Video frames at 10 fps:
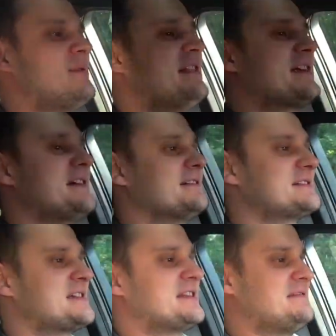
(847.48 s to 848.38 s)

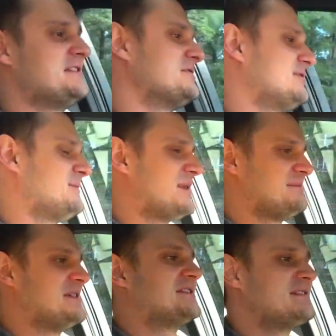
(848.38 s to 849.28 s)
понравилось это видео,
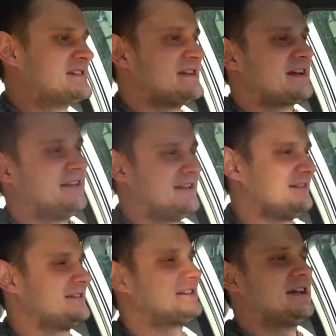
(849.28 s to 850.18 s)
подписывайся на
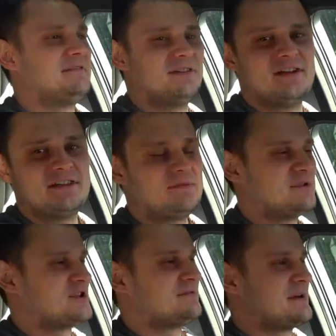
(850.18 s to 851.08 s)
канал, ставь лайки,
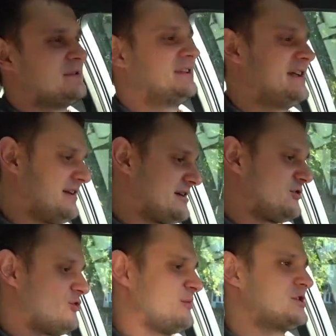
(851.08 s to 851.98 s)
пиши в комментариях,
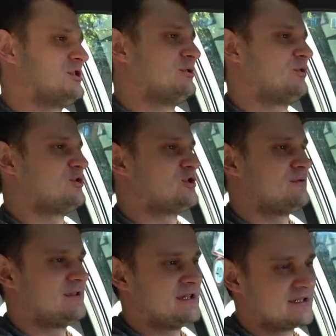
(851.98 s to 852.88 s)
какую машину хочешь
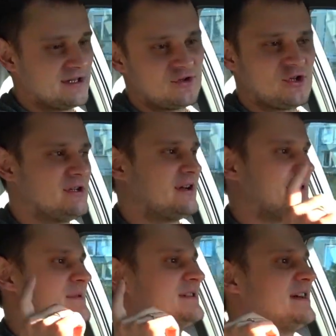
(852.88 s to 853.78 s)
увидеть следующий.
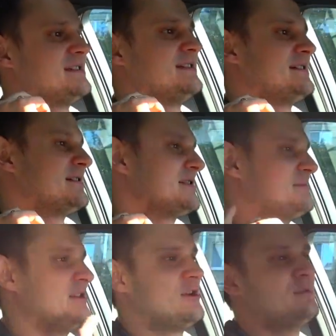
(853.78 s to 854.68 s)
Обязательно
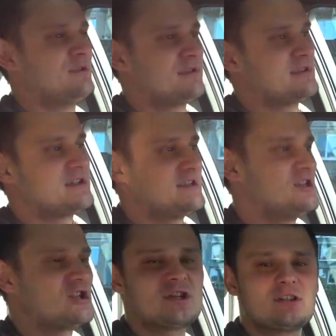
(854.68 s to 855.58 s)
разберем ее на
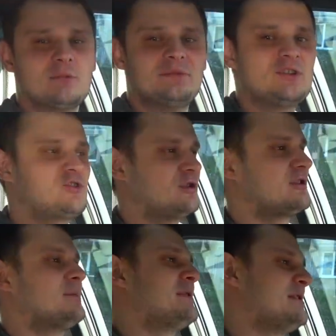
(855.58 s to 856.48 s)
техничке, чтобы ты
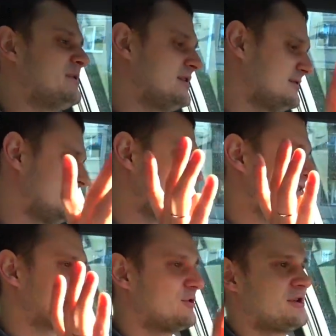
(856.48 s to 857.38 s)
четко понимал,
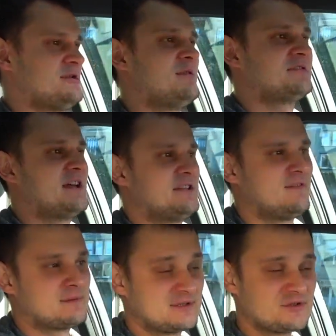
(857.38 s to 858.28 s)
сколько тебе встанет
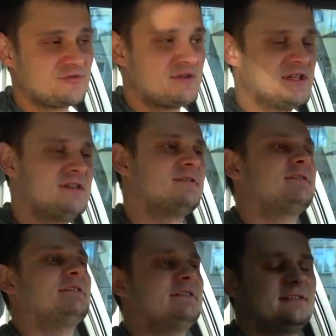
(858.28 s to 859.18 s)
в обслуживании
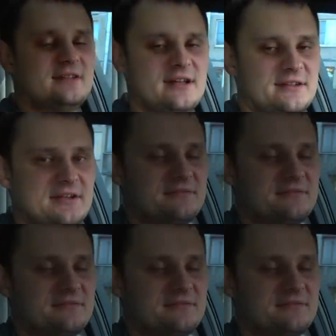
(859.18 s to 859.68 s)
данный